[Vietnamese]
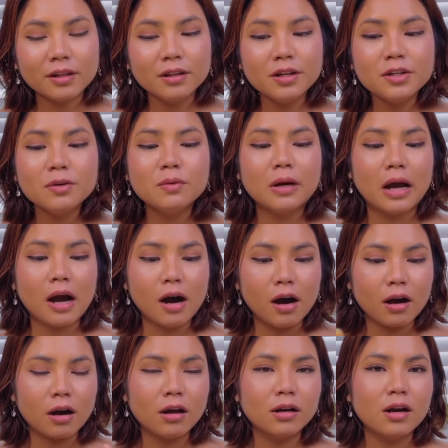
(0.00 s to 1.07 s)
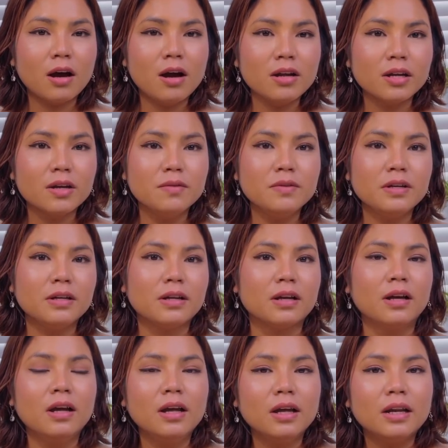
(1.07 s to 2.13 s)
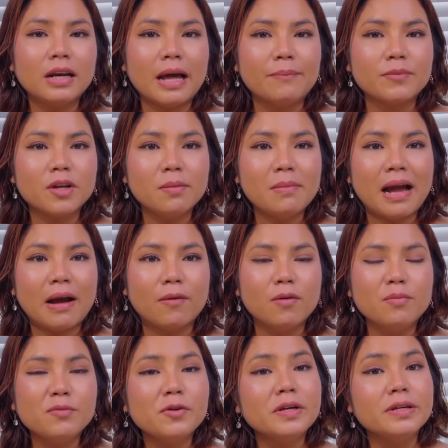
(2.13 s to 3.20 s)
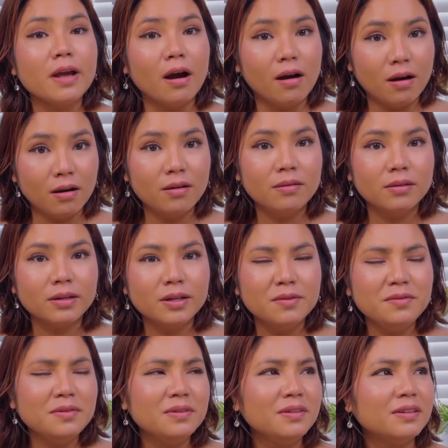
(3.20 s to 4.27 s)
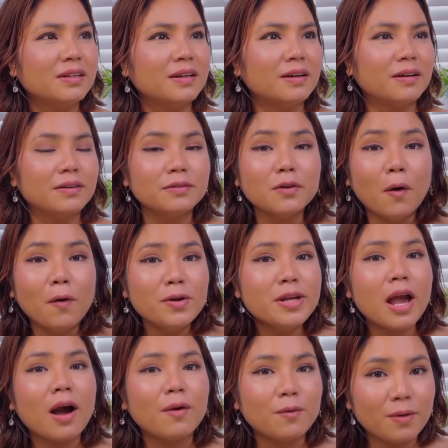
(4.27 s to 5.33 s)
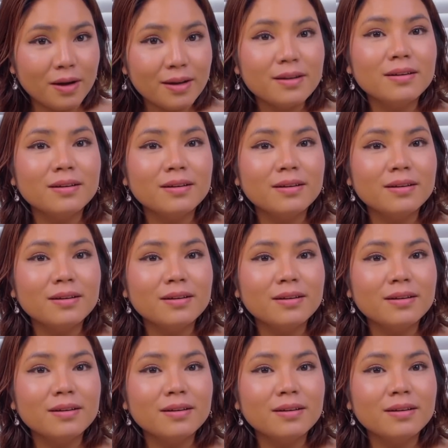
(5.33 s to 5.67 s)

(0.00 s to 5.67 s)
nói chung là họ có nói kiểu như là làm cho ba của Marie giận kiểu như là đổ dầu á